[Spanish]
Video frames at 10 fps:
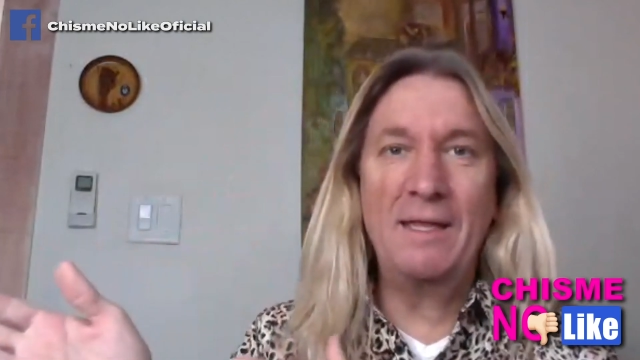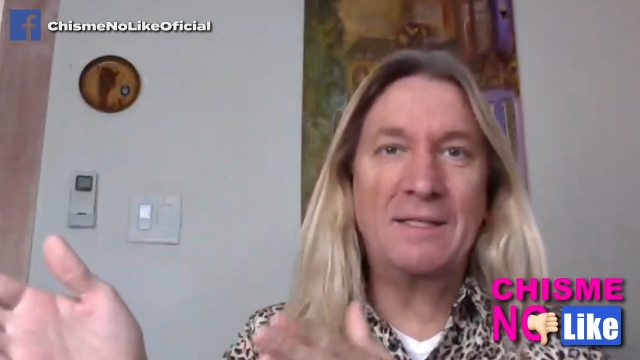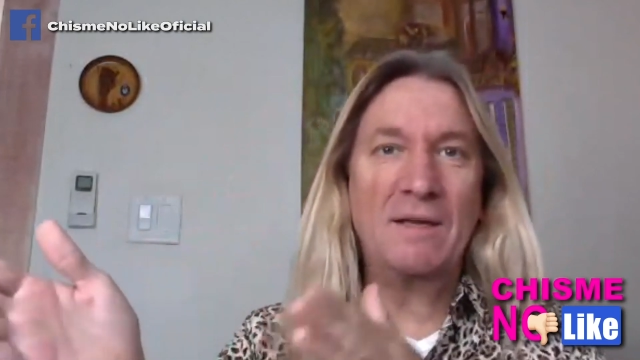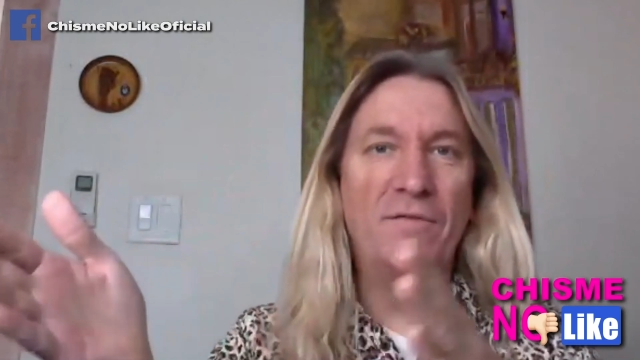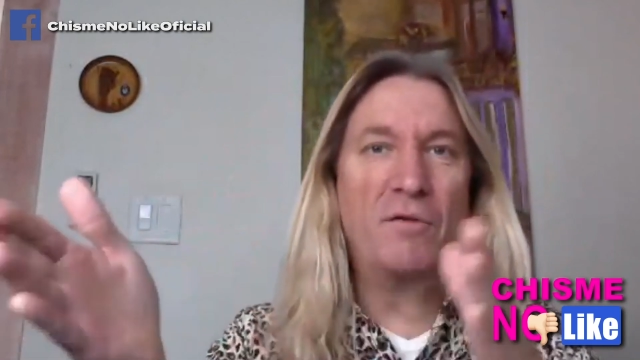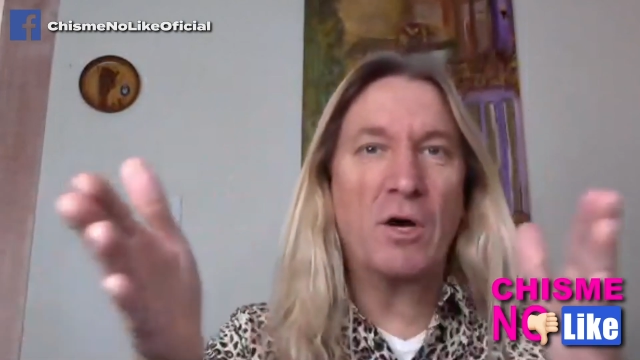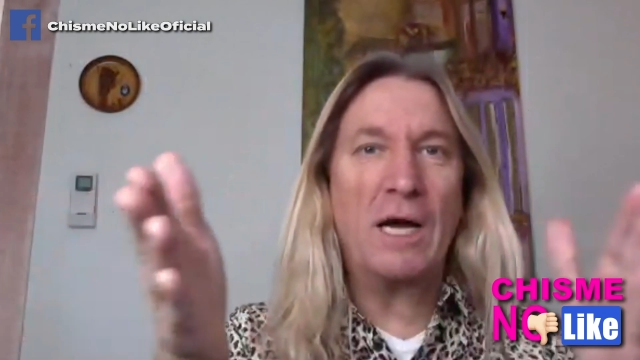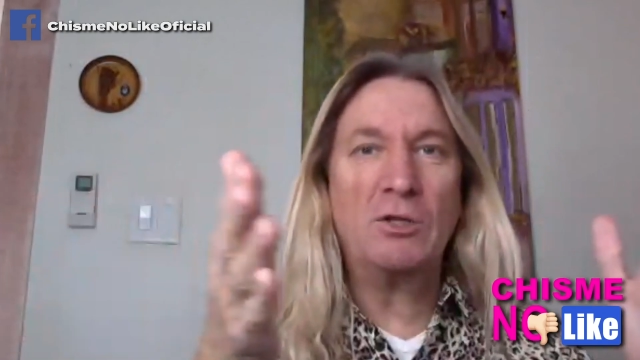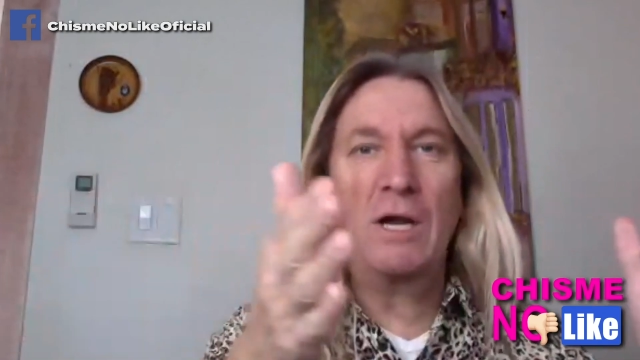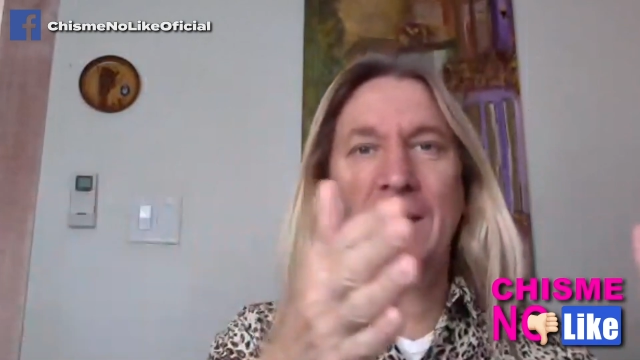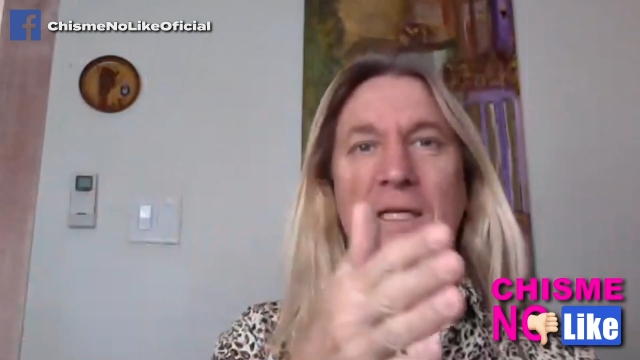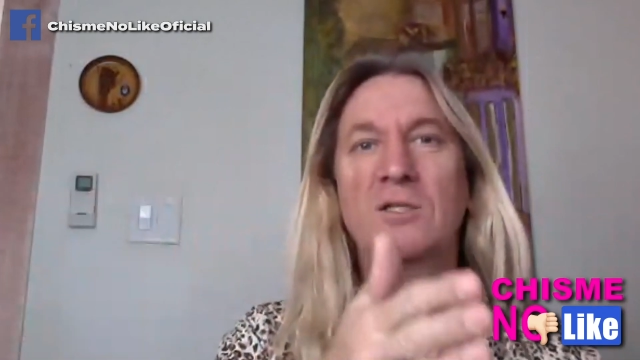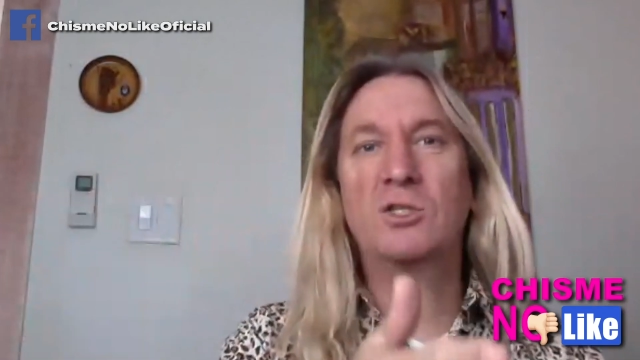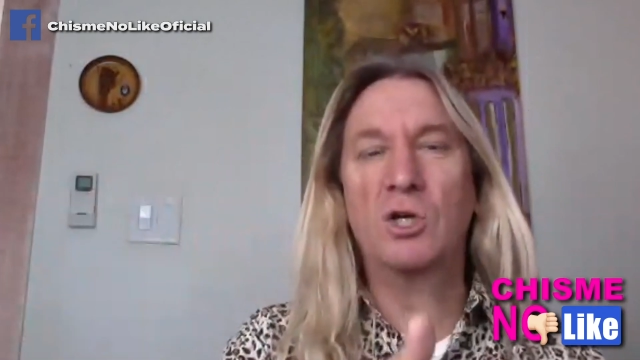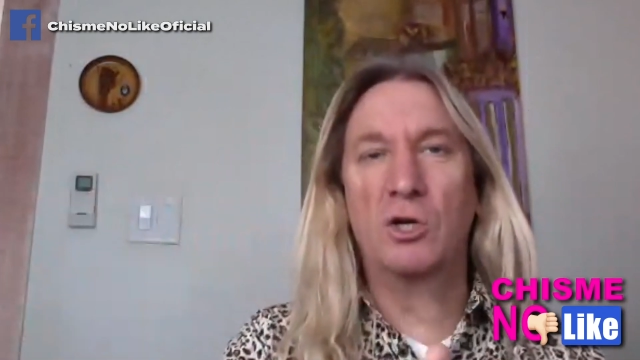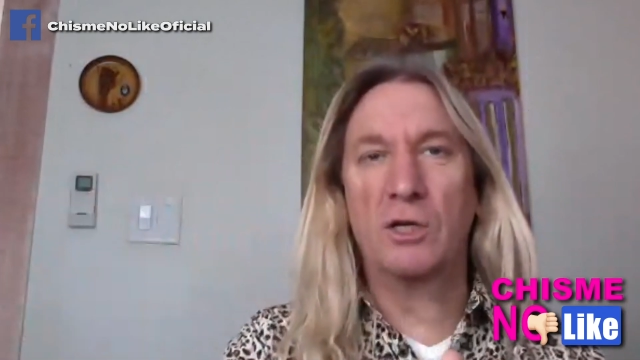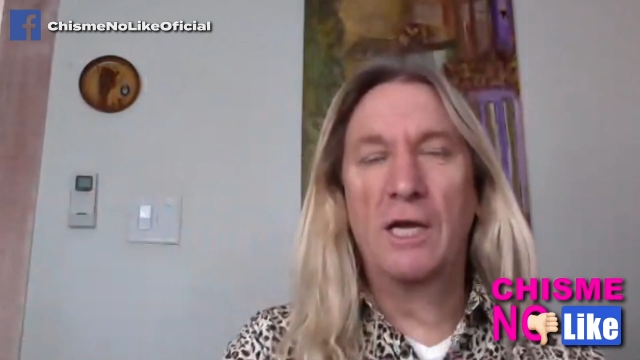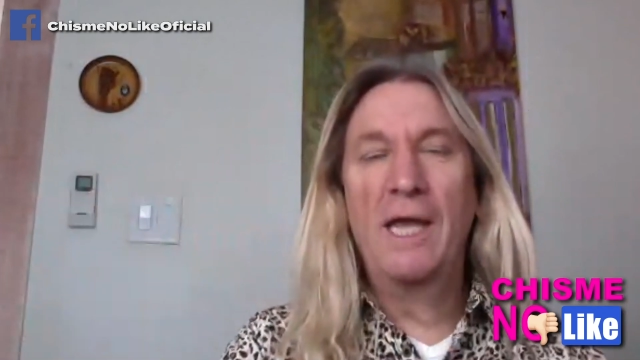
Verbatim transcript: desenfocando la atención.